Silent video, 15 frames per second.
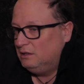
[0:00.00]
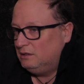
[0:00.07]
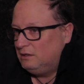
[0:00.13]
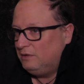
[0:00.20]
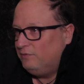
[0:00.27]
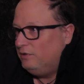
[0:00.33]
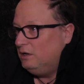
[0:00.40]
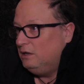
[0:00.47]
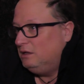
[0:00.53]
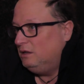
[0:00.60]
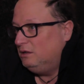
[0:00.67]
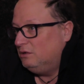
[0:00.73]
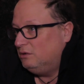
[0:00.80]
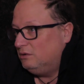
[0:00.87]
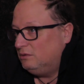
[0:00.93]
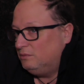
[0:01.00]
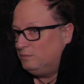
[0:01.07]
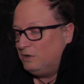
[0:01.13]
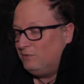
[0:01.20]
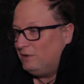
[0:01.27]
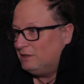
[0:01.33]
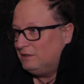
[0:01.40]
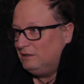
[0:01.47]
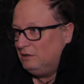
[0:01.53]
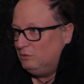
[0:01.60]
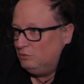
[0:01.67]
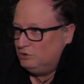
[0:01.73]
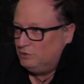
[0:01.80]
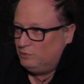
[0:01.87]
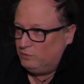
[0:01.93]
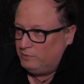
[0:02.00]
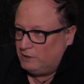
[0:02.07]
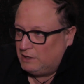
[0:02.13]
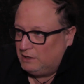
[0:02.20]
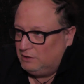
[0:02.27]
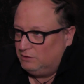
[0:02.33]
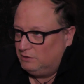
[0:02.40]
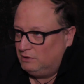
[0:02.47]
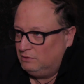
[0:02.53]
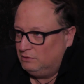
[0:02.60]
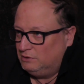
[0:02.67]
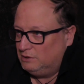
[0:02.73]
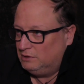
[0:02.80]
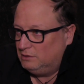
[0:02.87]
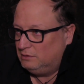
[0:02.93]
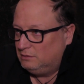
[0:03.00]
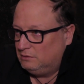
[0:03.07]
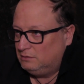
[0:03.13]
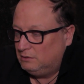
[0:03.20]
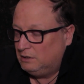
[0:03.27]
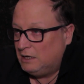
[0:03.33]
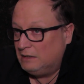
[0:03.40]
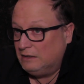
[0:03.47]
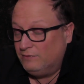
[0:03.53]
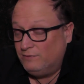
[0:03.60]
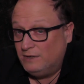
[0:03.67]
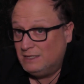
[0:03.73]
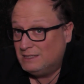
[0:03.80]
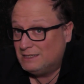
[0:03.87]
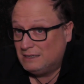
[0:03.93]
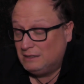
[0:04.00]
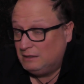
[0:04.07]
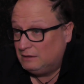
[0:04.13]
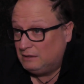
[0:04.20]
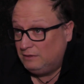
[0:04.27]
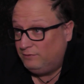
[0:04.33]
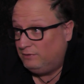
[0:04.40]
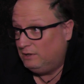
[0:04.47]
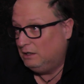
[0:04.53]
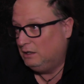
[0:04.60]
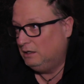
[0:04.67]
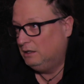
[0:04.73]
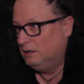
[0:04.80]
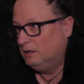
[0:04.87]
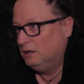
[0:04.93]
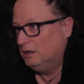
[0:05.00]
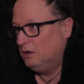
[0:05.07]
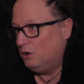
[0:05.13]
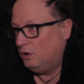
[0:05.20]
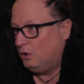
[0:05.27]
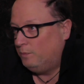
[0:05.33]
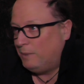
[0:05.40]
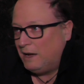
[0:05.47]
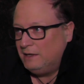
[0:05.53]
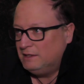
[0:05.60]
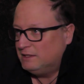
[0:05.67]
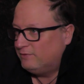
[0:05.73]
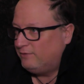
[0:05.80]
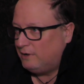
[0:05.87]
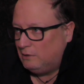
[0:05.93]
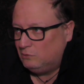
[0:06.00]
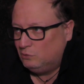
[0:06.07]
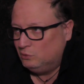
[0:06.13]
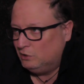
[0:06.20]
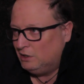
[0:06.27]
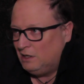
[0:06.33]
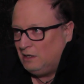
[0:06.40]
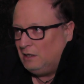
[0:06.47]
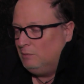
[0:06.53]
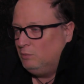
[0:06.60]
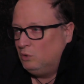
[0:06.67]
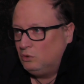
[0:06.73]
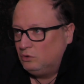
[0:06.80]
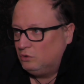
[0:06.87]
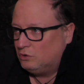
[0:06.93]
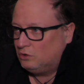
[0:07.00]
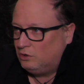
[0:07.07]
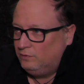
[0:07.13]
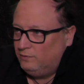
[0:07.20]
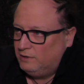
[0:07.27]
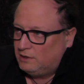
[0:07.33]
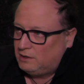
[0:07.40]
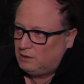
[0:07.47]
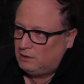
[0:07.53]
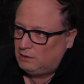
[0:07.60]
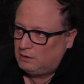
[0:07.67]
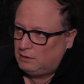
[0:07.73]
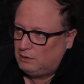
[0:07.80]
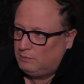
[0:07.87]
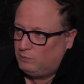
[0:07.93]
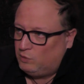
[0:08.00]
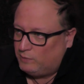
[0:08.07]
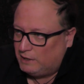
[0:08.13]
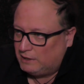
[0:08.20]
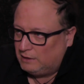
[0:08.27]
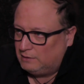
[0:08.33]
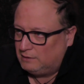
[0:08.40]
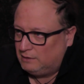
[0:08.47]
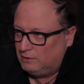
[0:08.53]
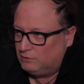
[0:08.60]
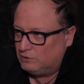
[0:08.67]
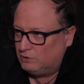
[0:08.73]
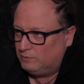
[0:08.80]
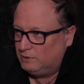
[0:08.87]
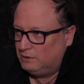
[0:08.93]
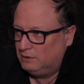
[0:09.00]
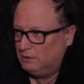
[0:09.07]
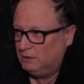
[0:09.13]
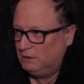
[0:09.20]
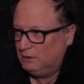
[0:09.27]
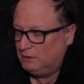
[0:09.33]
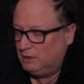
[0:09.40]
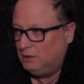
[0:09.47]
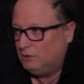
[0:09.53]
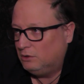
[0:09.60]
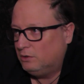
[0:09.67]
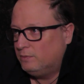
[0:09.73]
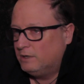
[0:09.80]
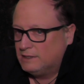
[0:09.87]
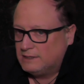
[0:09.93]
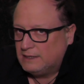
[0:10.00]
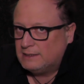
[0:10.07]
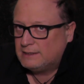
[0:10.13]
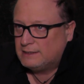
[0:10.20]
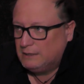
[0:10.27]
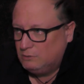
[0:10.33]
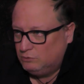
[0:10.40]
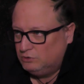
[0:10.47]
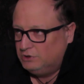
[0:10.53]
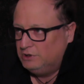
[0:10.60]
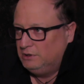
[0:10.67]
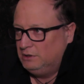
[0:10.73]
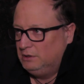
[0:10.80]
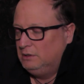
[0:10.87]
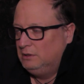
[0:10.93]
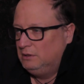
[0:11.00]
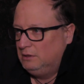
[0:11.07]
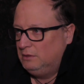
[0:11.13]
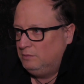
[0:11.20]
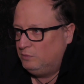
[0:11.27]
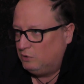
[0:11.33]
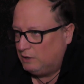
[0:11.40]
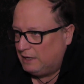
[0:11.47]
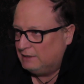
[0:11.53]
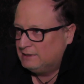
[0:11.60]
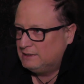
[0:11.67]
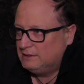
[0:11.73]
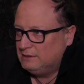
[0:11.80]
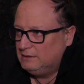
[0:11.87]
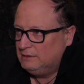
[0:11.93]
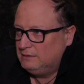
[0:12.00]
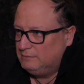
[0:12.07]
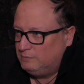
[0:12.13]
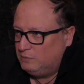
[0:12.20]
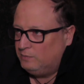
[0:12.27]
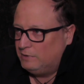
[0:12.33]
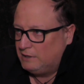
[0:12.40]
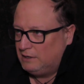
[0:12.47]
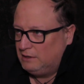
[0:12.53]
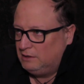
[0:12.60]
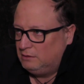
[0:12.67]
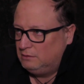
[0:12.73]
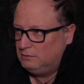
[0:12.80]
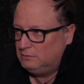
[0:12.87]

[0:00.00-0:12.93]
W tej chwili tylko prywatne ludzie pomagają tym Ja nie widzę w tej chwili o państwa, Unia albo ktokolwiek e, pomaga tej osobie. Tylko dobre serce ludzi, Polacy pomagają.